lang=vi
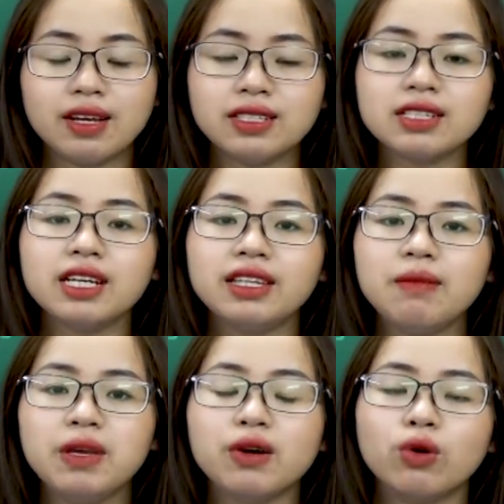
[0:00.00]
Trước khi
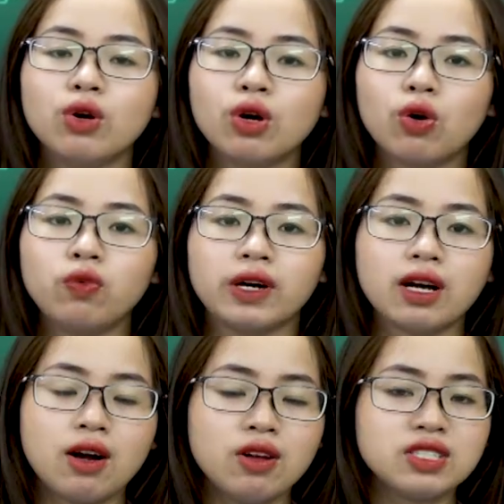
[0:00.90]
tìm hiểu, cô và
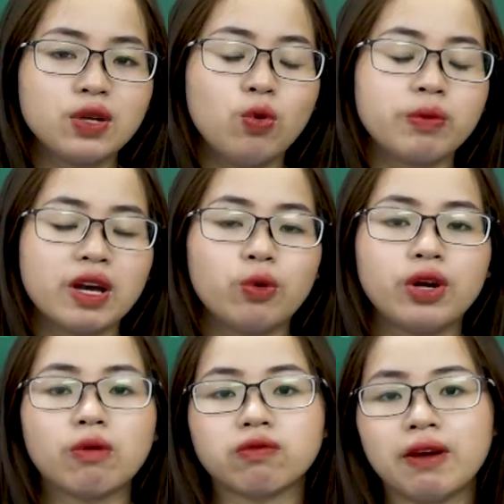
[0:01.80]
các con sẽ cùng nhau
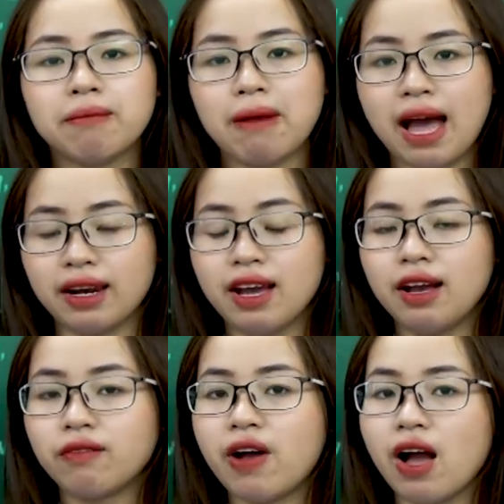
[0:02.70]
đọc văn bản
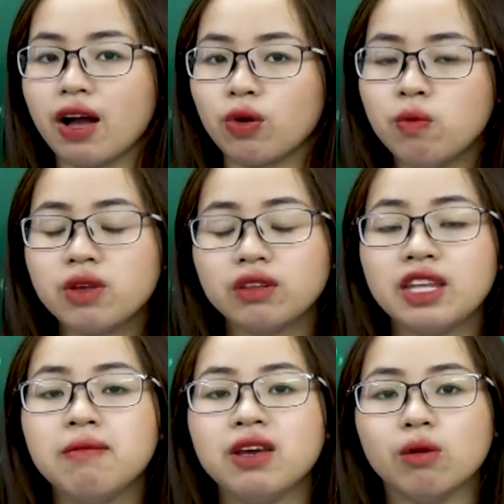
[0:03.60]
và cũng như
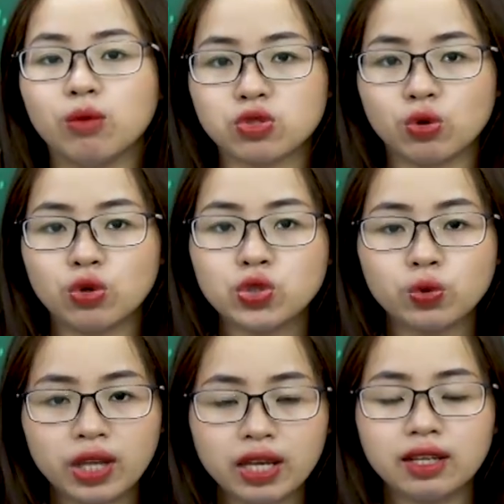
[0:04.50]
tìm hiểu một số
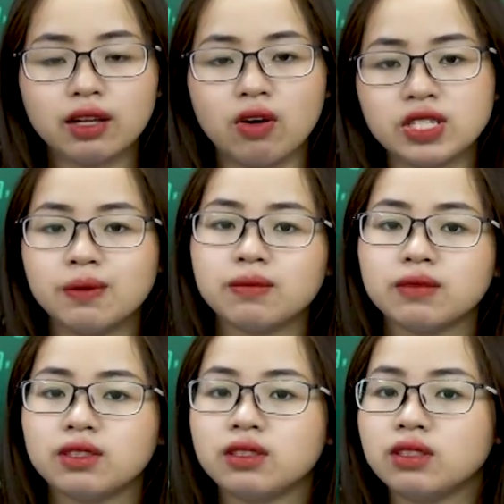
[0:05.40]
chú thích có trong
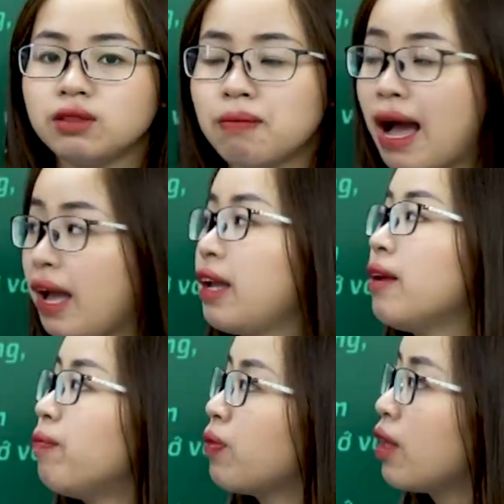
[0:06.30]
bài.
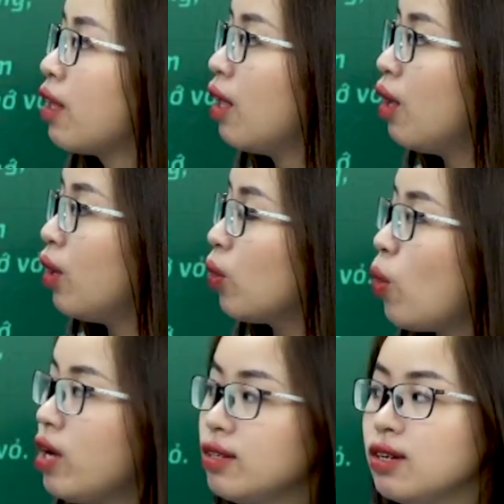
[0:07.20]

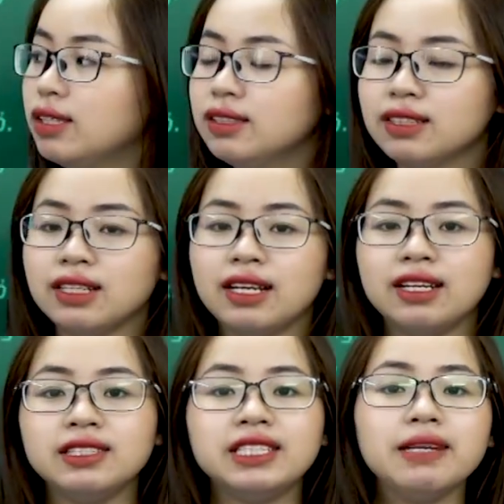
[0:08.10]
Quê hương,
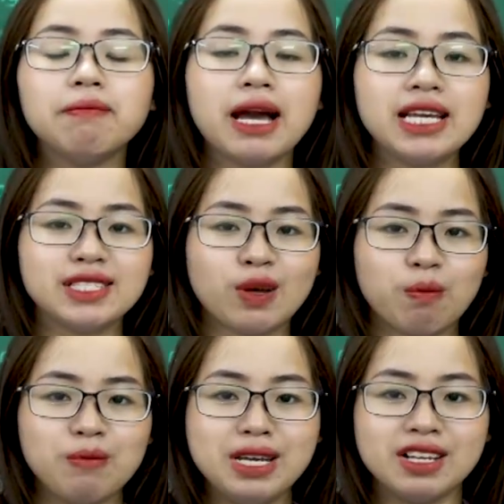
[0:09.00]
chim bay dọc
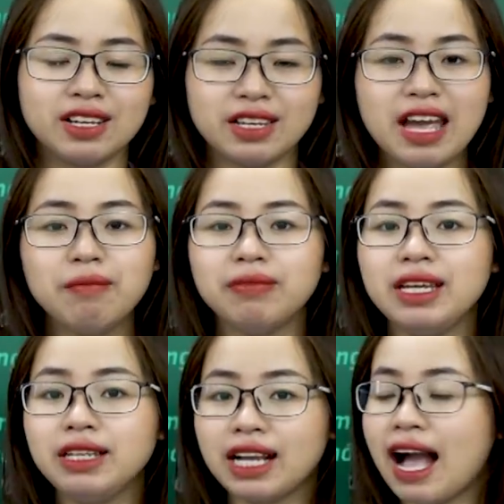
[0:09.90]
biển đem
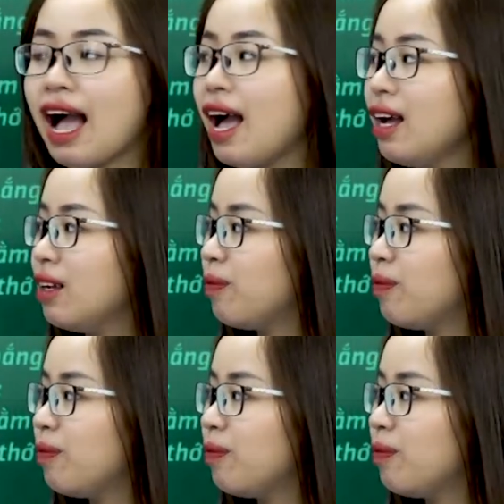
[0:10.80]
tin cá.